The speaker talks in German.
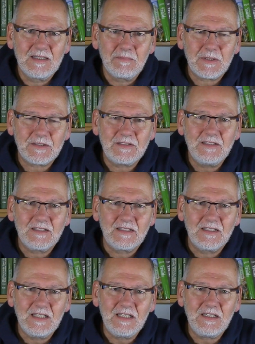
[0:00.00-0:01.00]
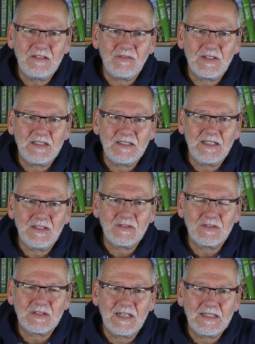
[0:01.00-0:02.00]
passiert nicht, weil
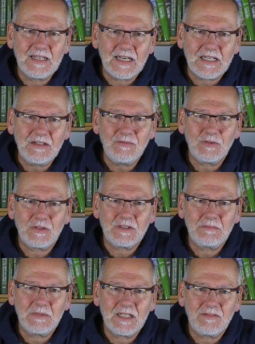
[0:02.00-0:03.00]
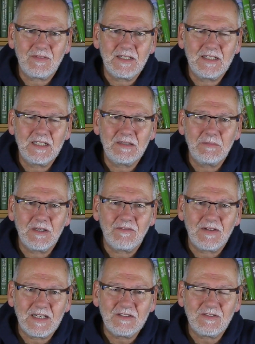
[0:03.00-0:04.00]
Jesus keine Antworten mehr hat, weil er nicht mehr
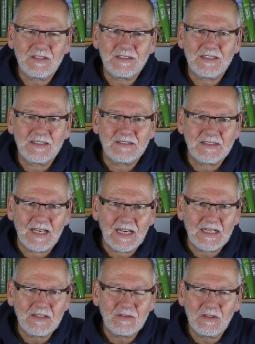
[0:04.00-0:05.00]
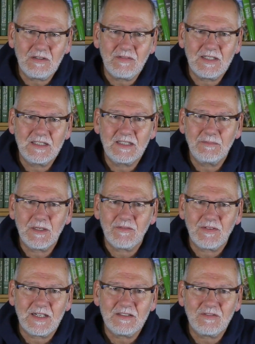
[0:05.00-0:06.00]
weiß, was er sagen soll, weil er nicht mehr
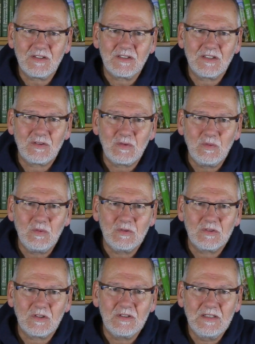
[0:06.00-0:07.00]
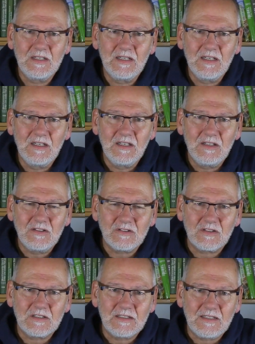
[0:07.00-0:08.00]
weiß, was er tun soll,
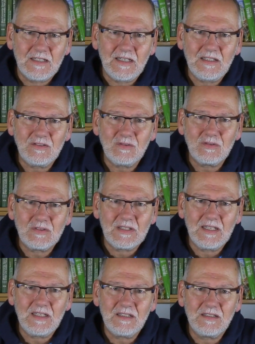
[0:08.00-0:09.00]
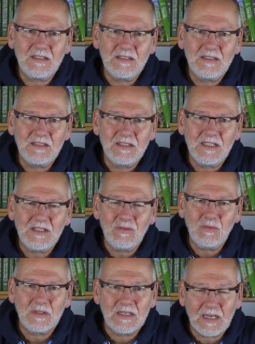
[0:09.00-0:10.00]
sondern Jesus geht nicht
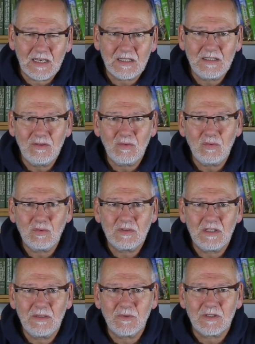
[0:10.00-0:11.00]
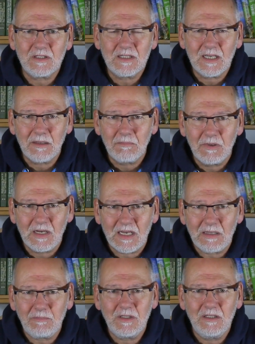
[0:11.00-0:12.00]
nur nach Jerusalem, sondern er
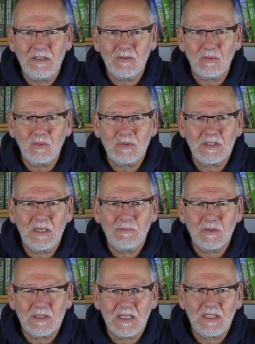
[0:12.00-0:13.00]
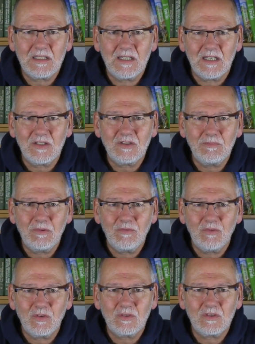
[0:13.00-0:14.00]
bleibt in Jerusalem und geht ganz
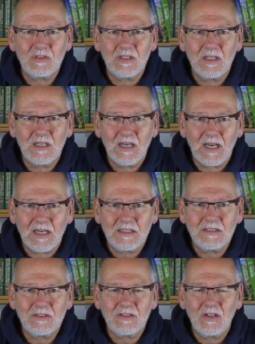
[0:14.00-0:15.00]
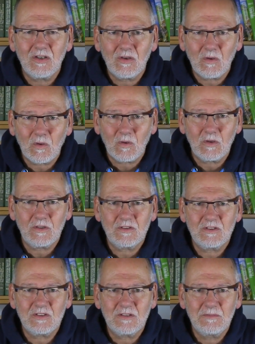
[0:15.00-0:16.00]
bewusst ans
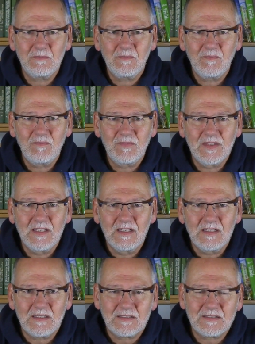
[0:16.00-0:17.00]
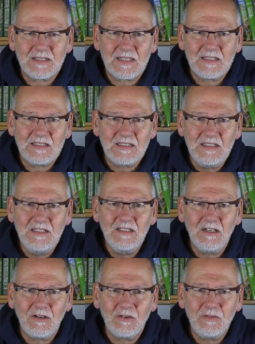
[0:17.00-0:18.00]
Kreuz. Das zeigt
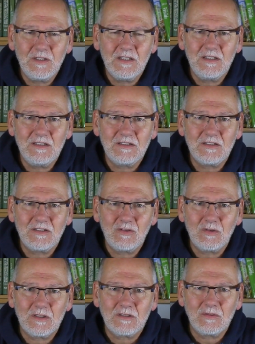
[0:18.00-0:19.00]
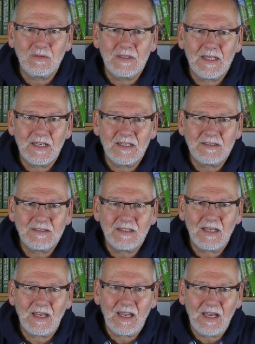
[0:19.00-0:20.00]
hier auch wieder diese Situation. Er ist
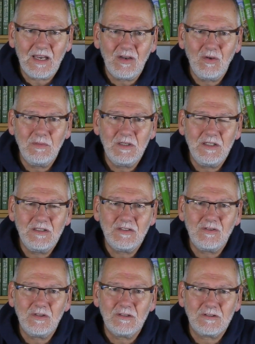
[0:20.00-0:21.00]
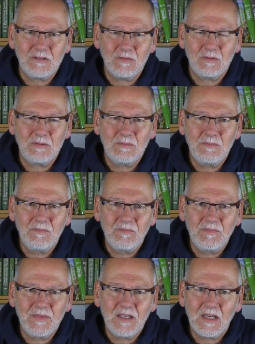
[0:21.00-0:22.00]
der Herr über die Situation.
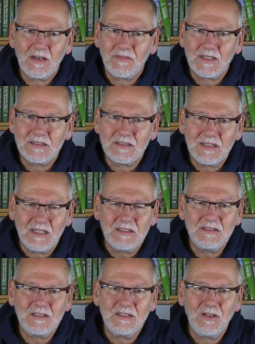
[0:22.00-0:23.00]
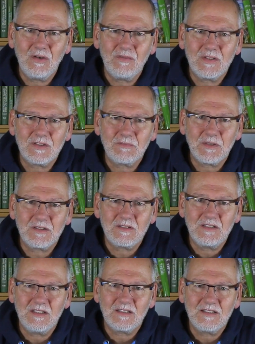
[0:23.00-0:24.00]
Er weiß ganz genau, was
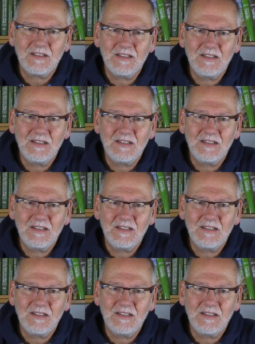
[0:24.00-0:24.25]
passiert.